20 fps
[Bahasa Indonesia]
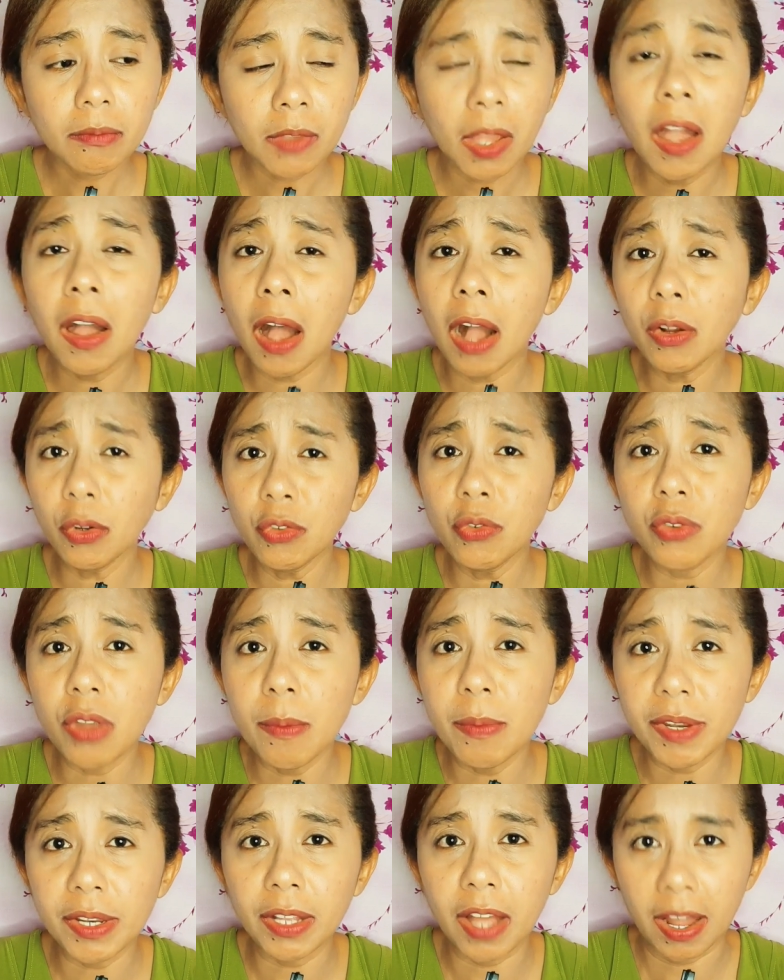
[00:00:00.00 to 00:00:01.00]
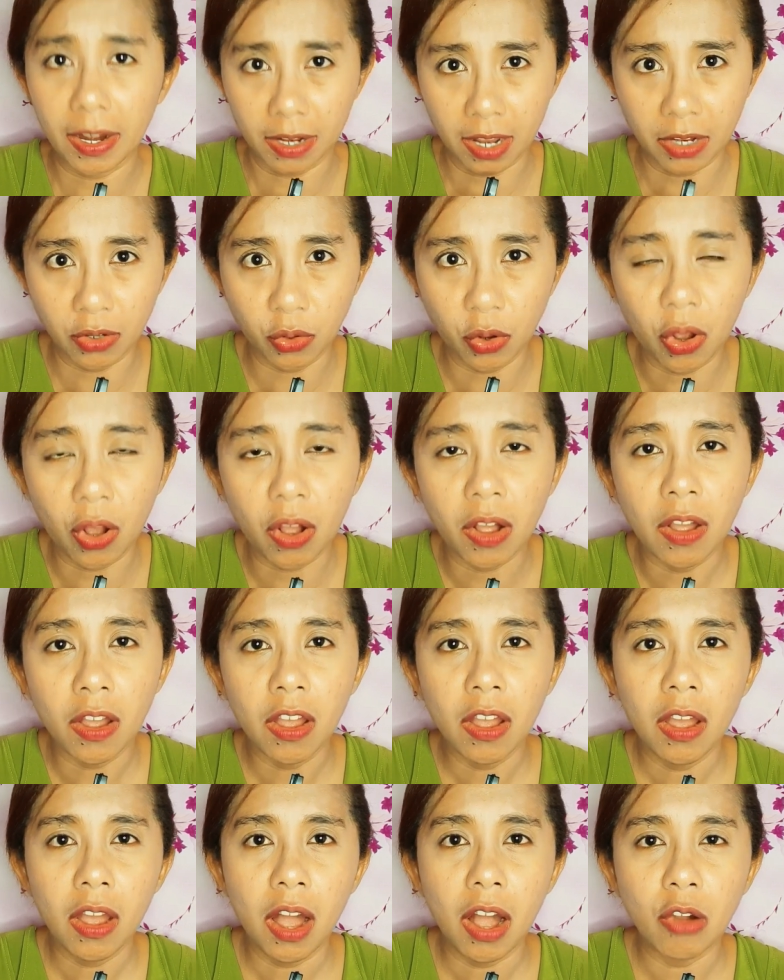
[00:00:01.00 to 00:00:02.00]
uh, aku juga mendengarkan kok
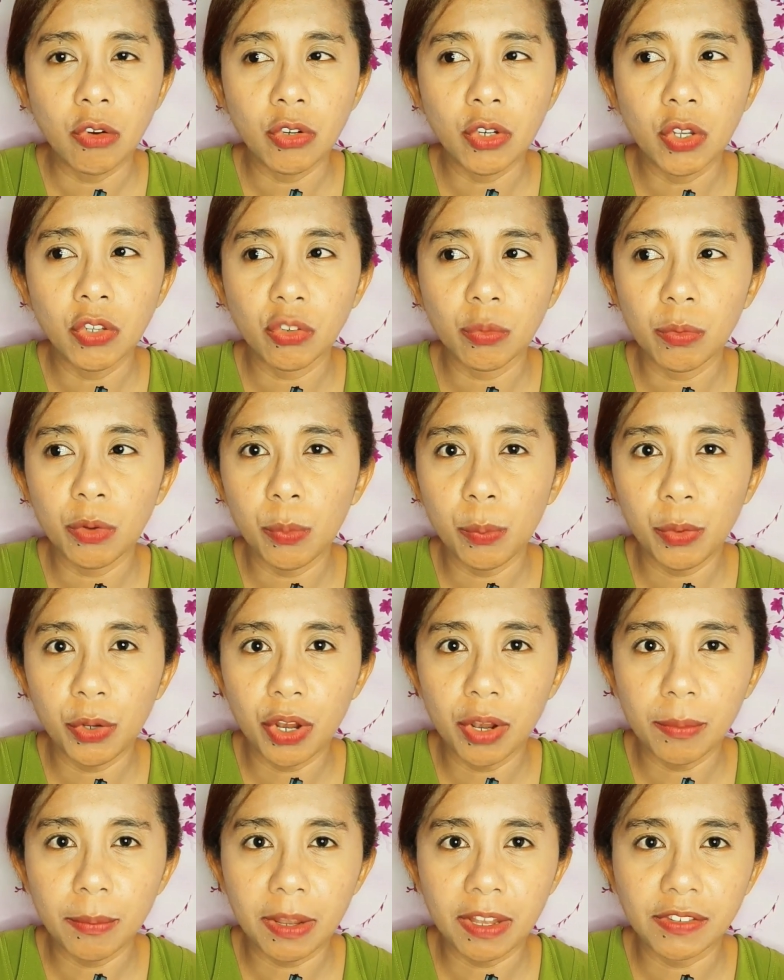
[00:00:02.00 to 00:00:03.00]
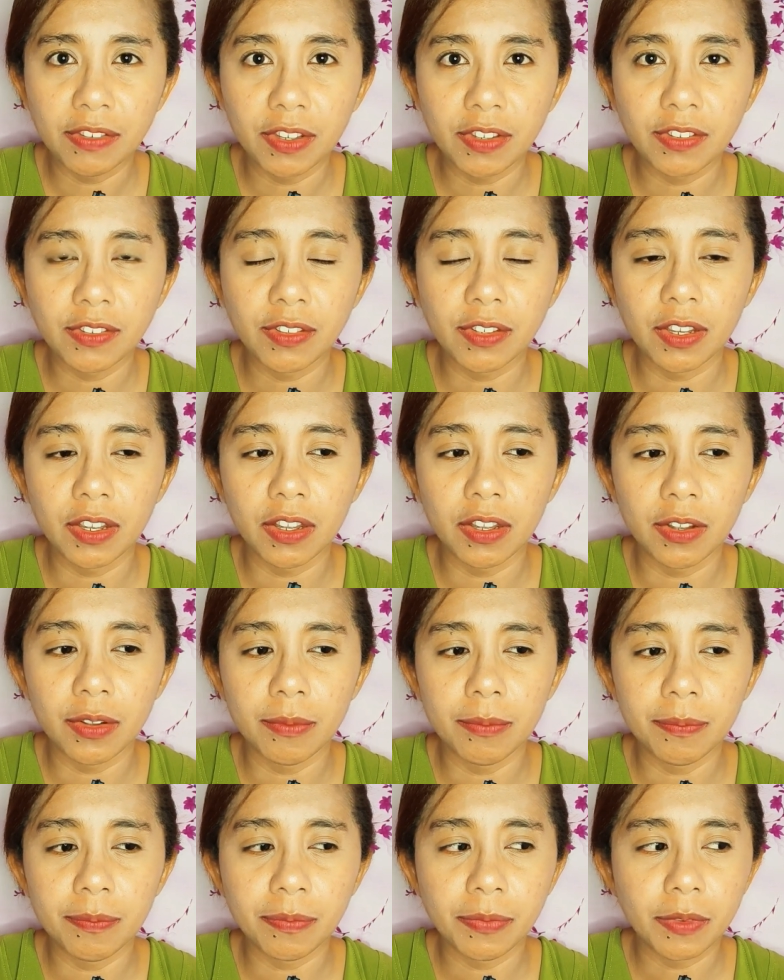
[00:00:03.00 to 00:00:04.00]
audio subliminal message
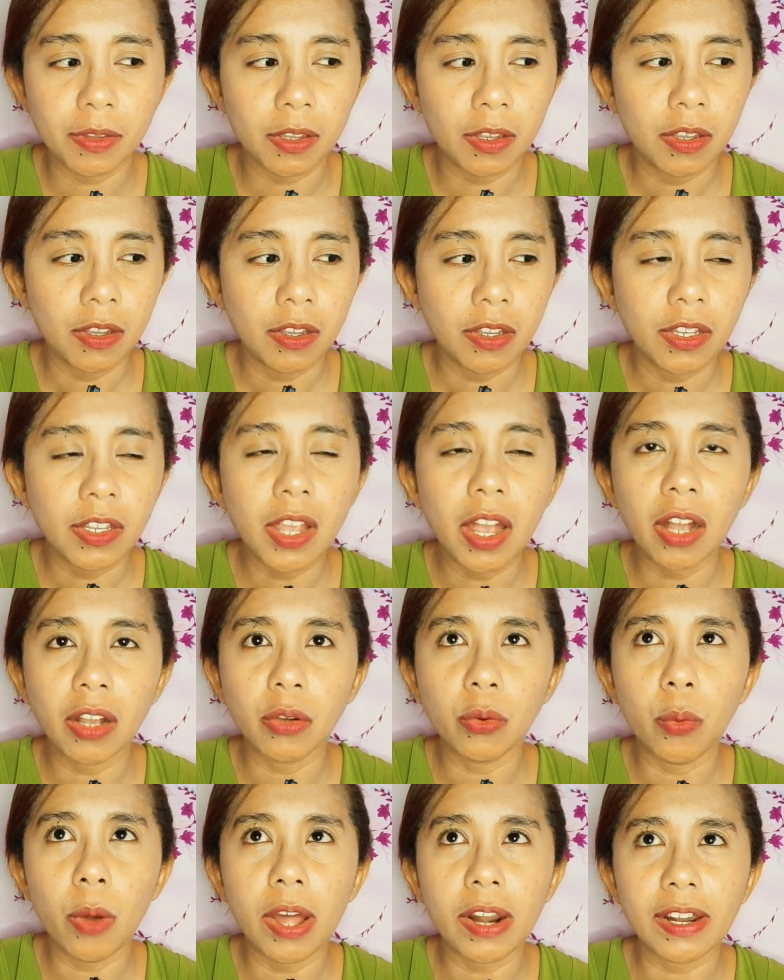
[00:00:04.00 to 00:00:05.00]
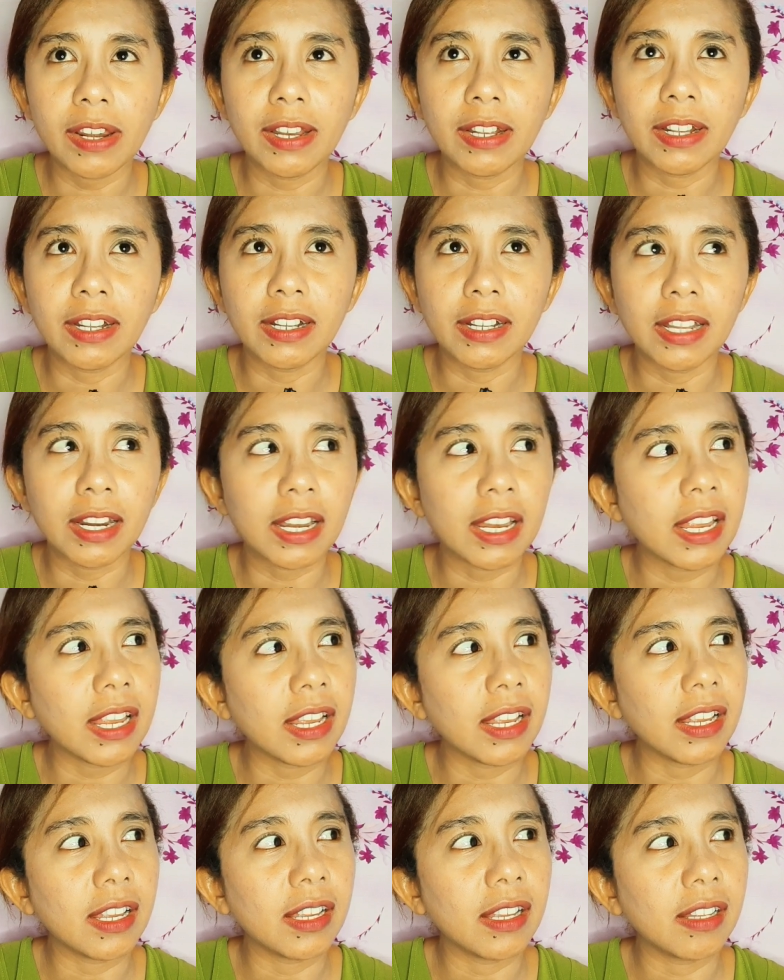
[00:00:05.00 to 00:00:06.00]
um, yang luar negeri
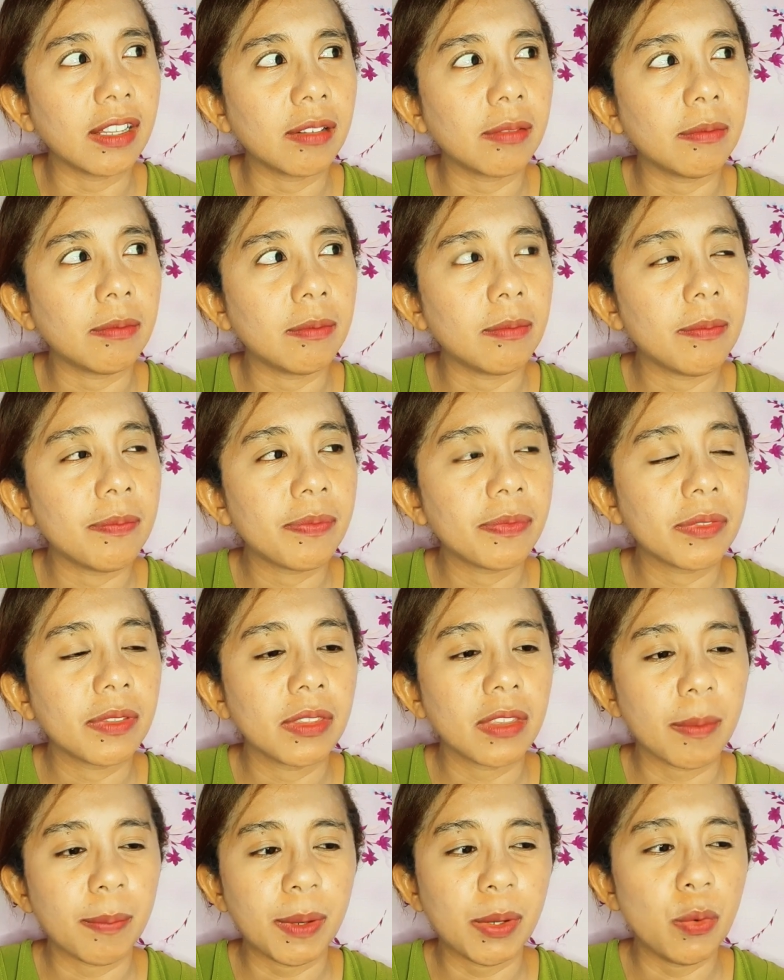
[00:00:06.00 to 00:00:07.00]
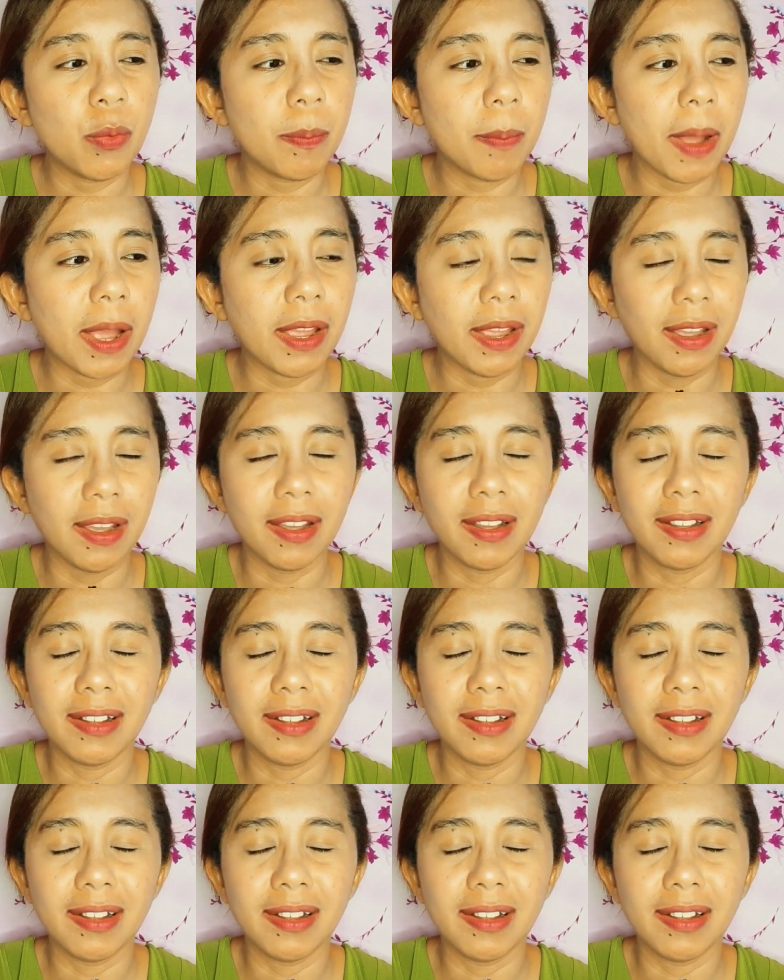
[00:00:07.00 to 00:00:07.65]
tapi lupa ya